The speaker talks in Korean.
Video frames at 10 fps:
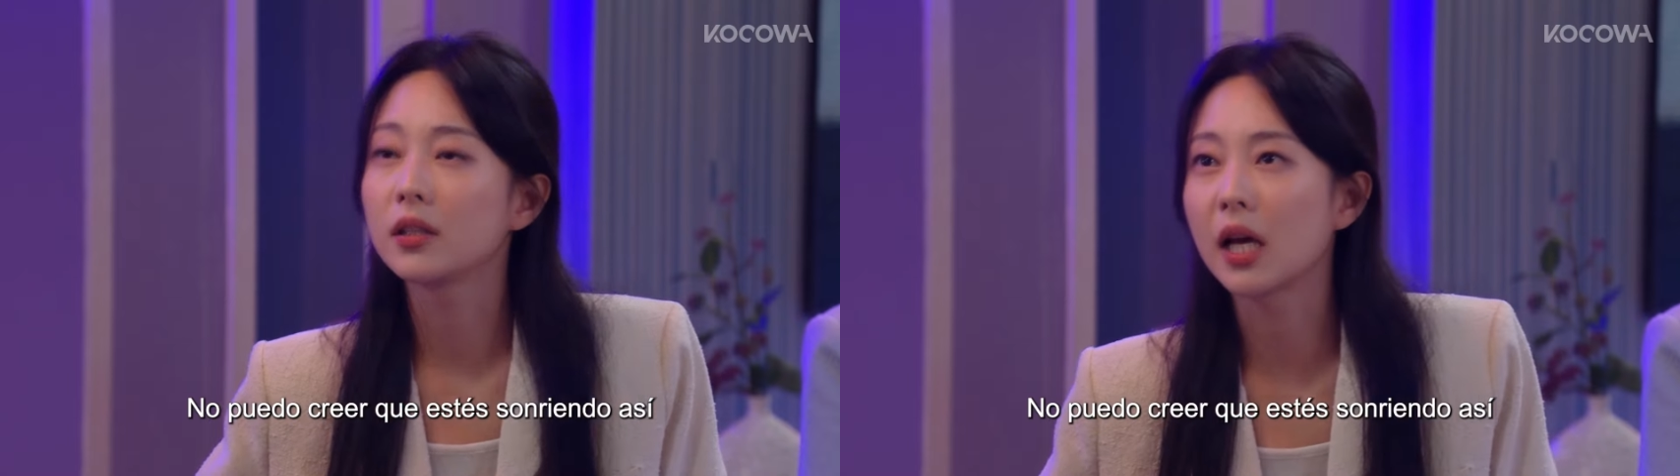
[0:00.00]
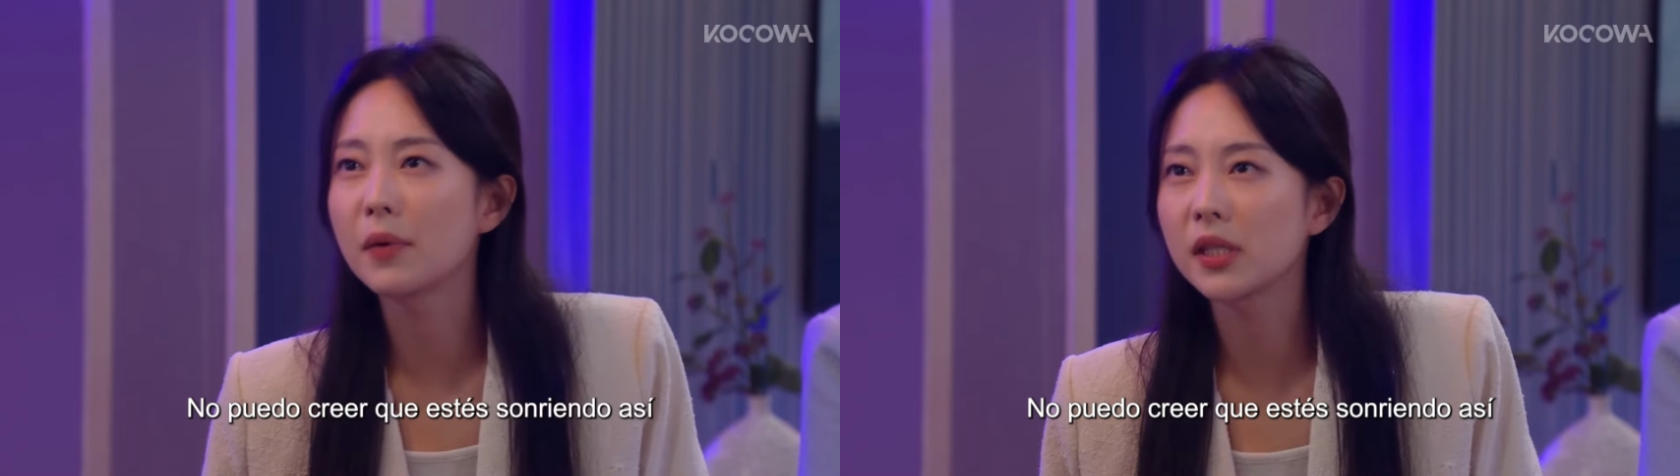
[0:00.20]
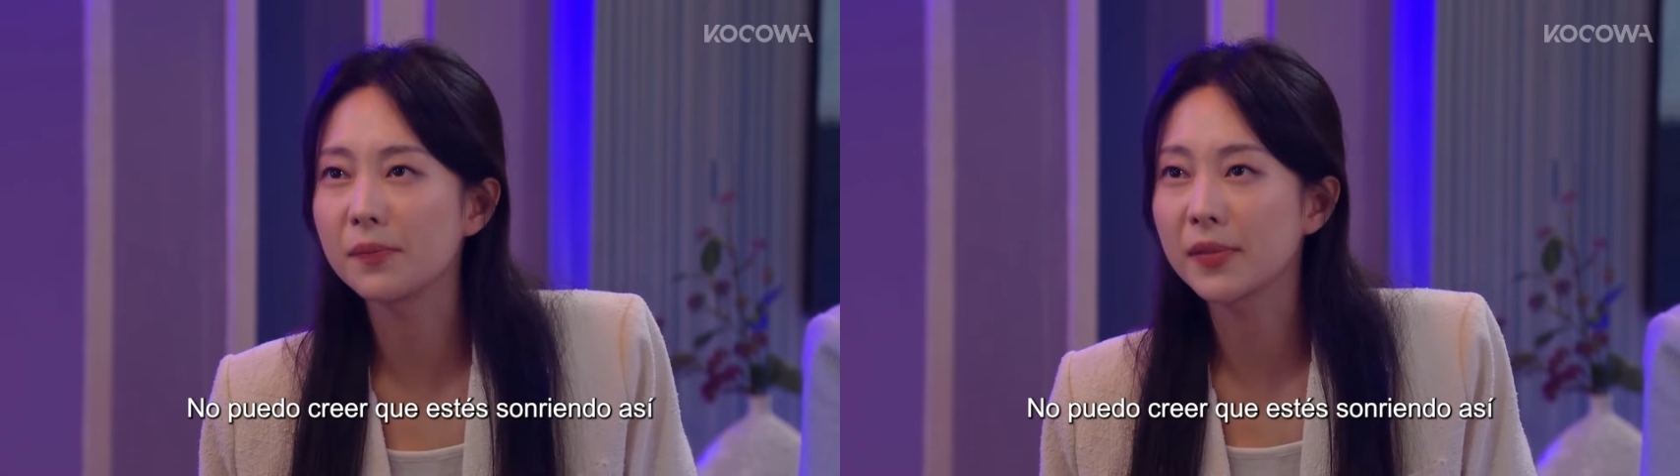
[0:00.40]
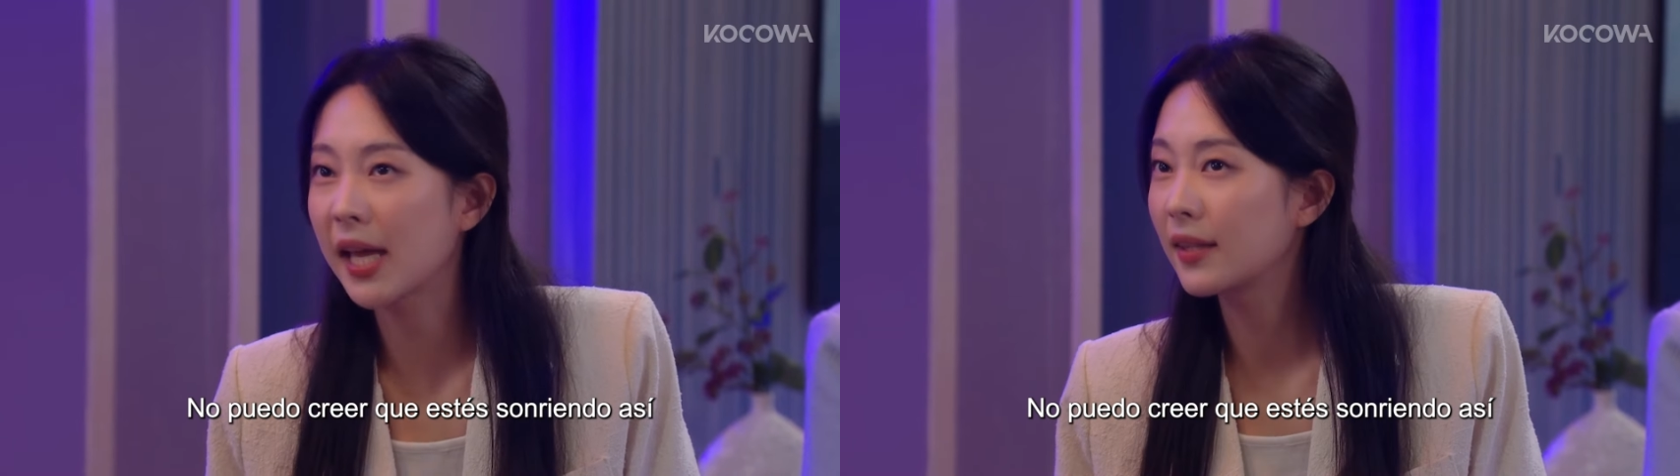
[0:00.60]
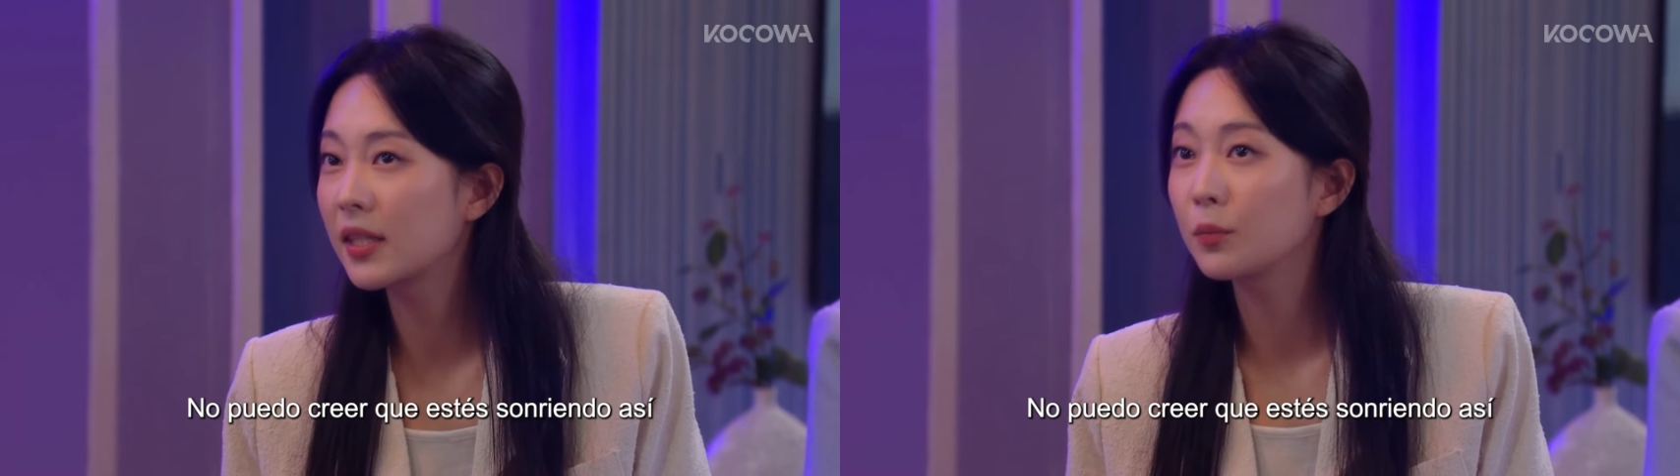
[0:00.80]
남의 침
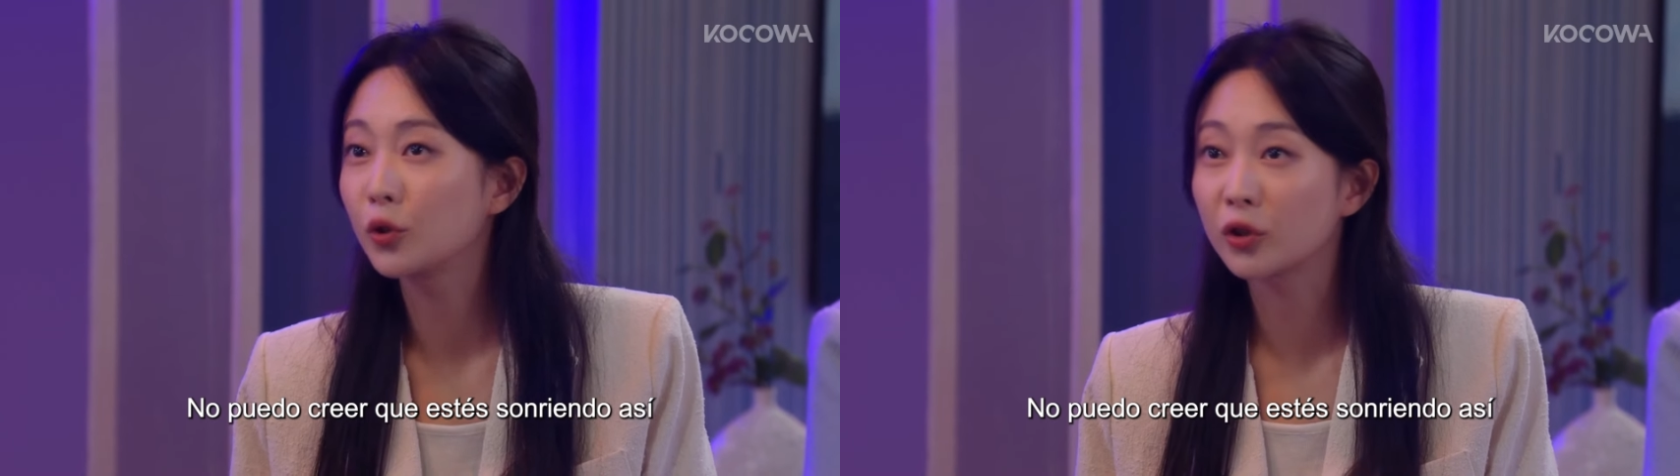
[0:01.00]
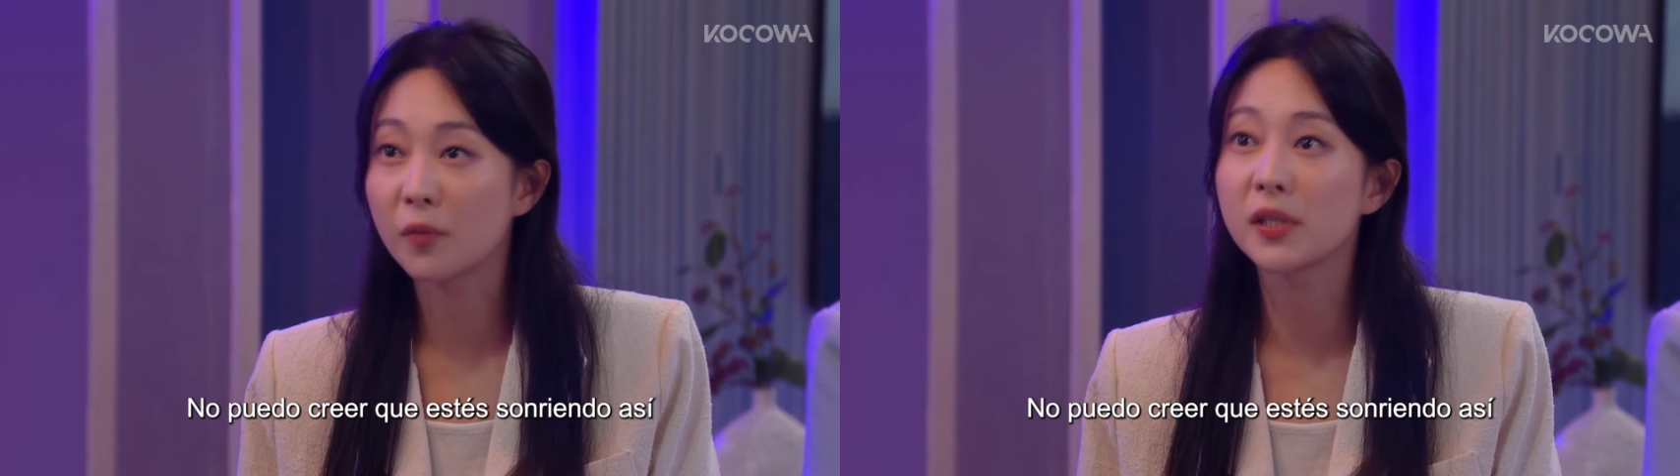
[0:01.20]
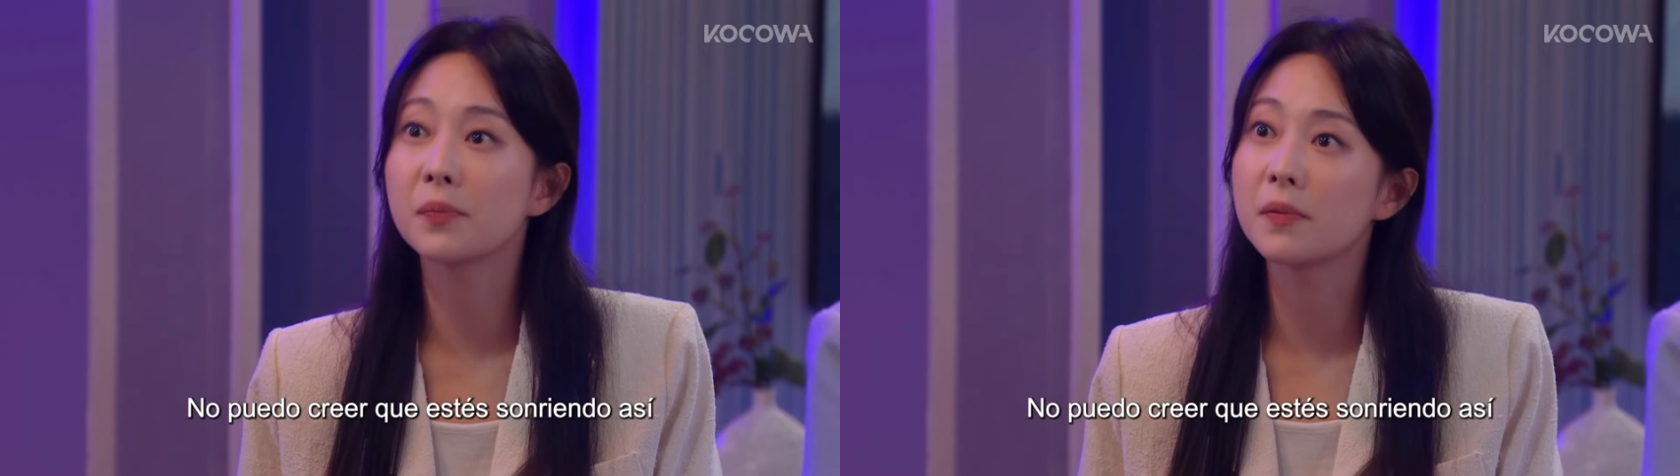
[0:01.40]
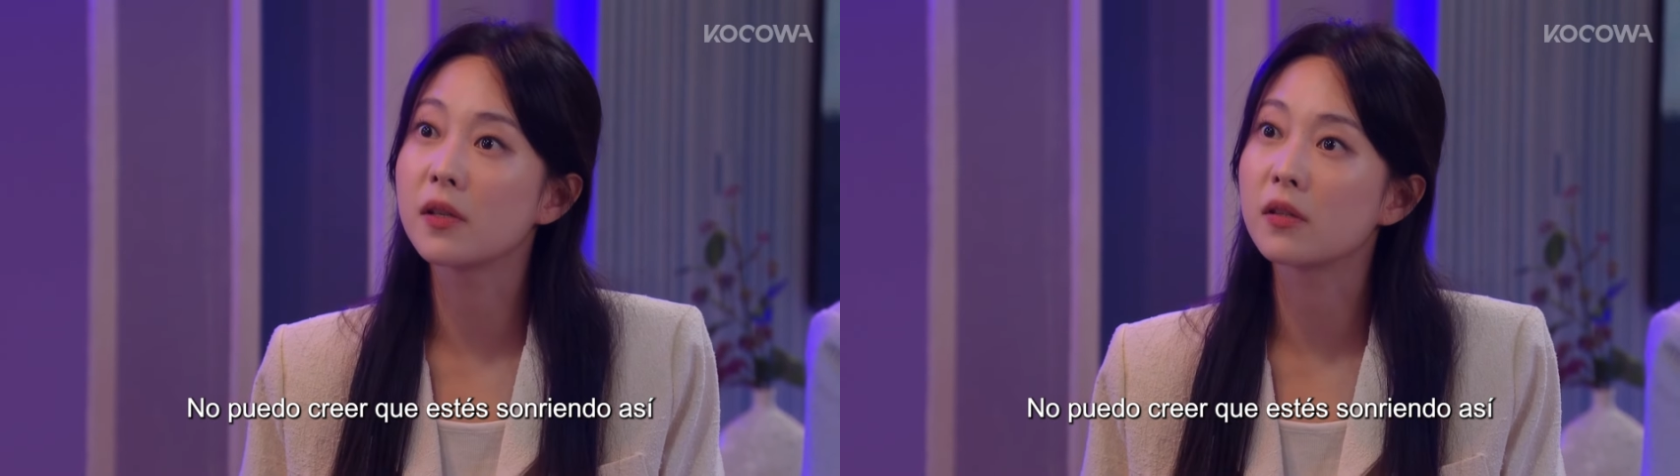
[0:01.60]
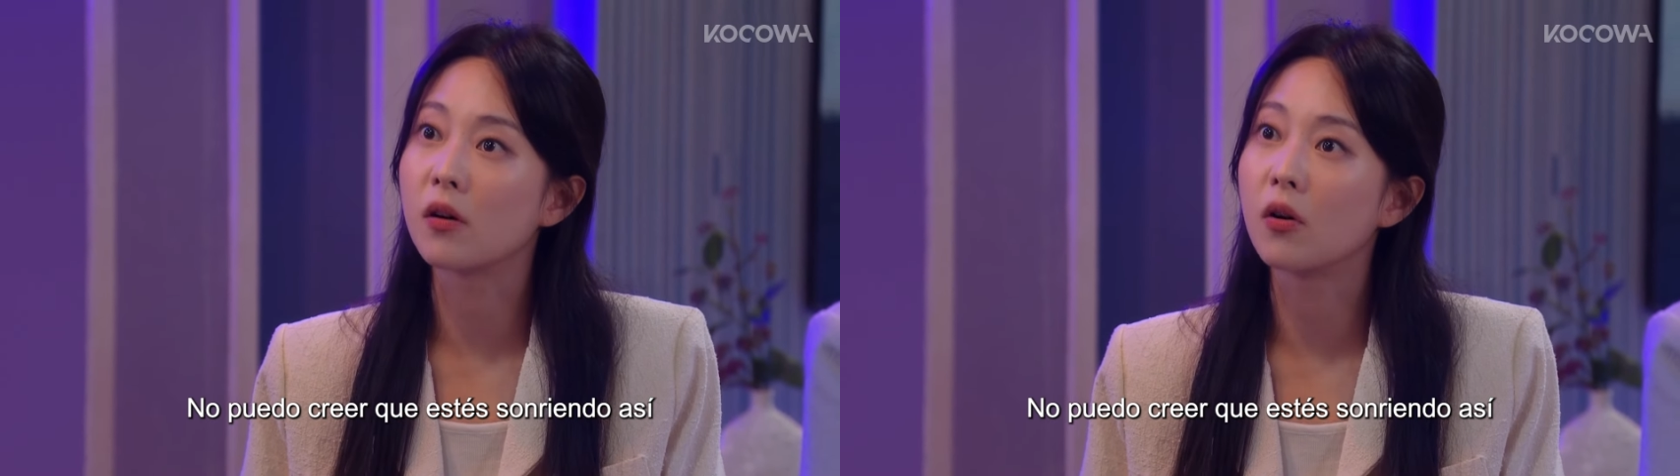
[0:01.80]
잔뜩 묻은 껌
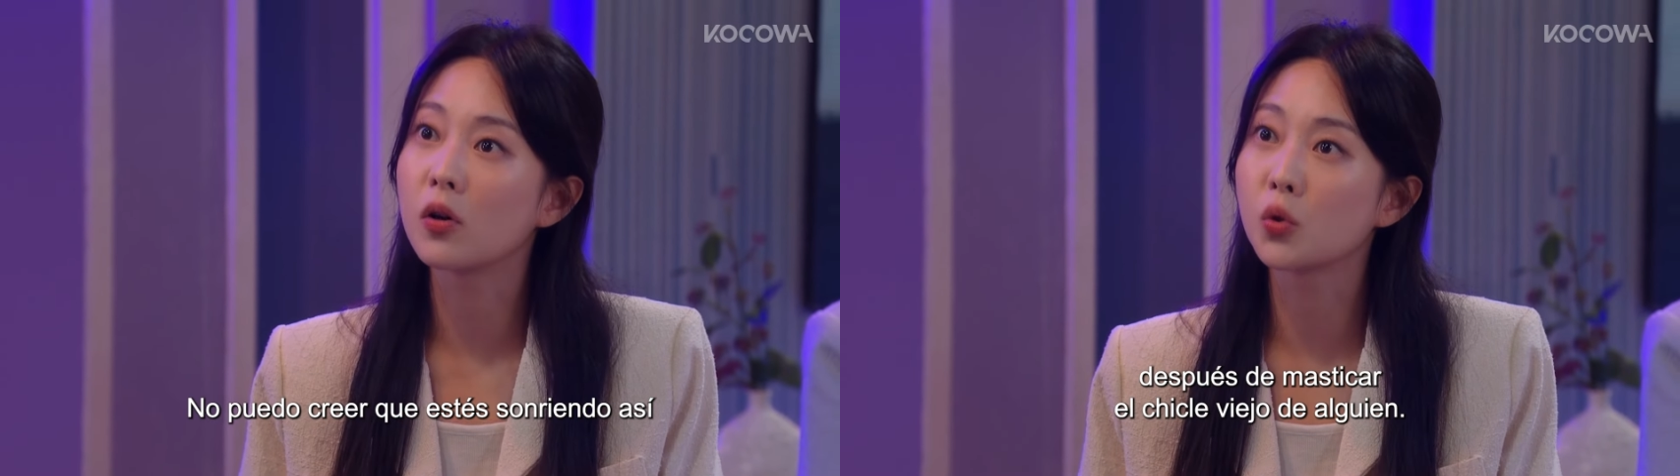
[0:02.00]
씹으면서